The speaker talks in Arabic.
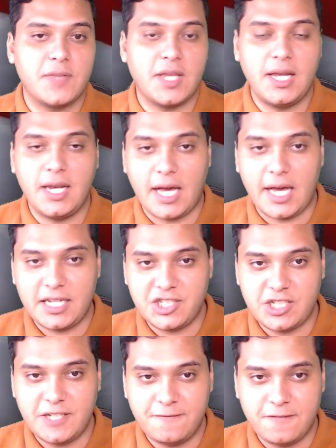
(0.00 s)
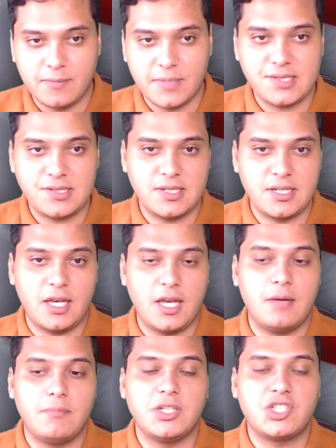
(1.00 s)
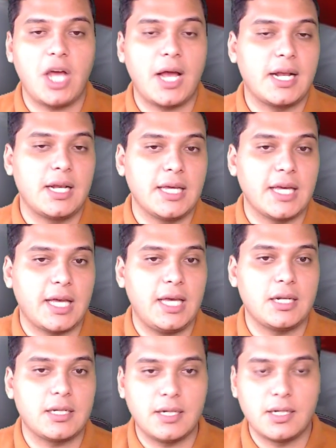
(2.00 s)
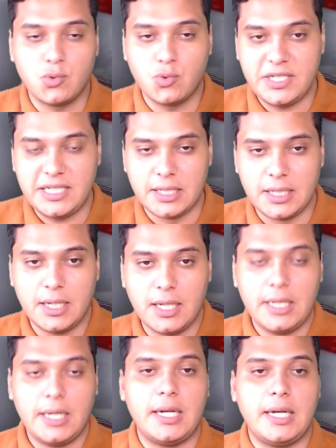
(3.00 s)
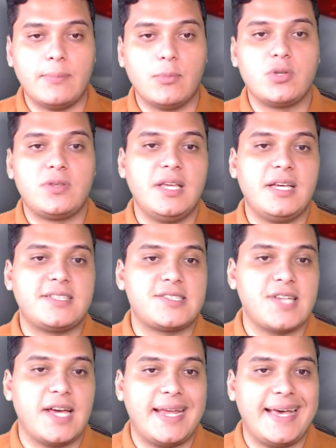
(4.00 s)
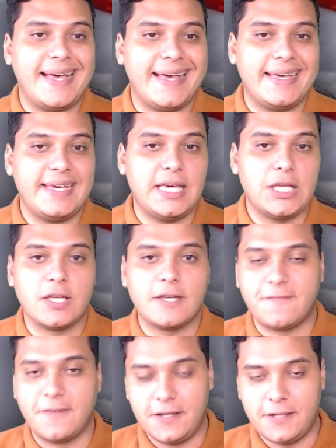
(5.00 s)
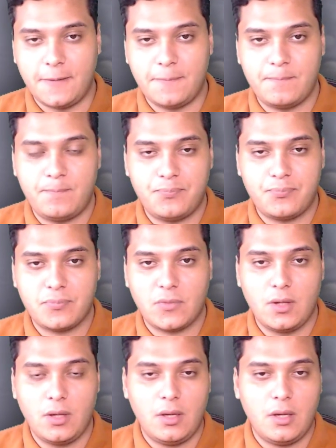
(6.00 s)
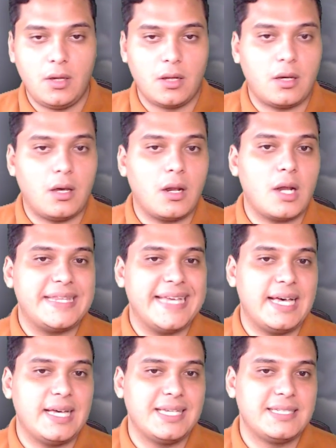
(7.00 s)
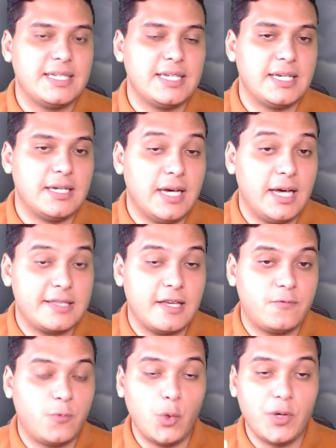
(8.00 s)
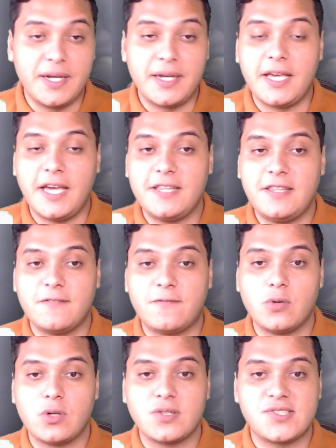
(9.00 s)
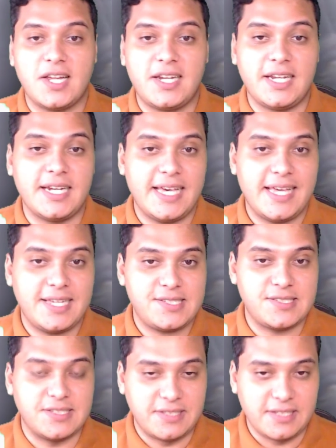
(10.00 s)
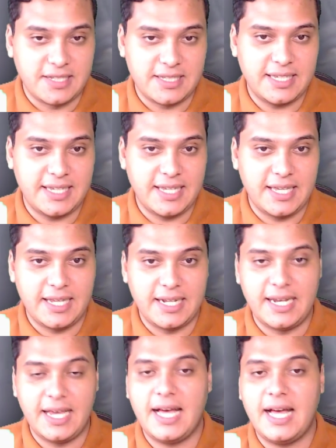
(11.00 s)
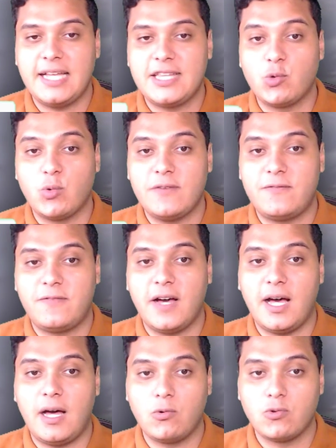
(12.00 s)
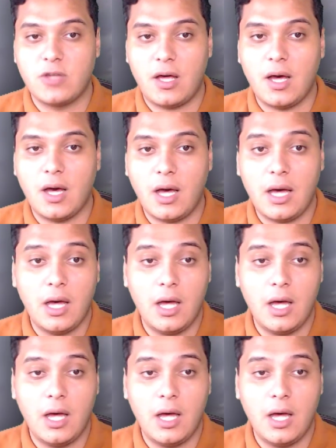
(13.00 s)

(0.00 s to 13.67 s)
اللي عايشين في مصر بشكل غير قانوني لمده سنه اضافيه. القرار ده هدفه ان يدي فرصه للناس دي انها توفق اوضاعها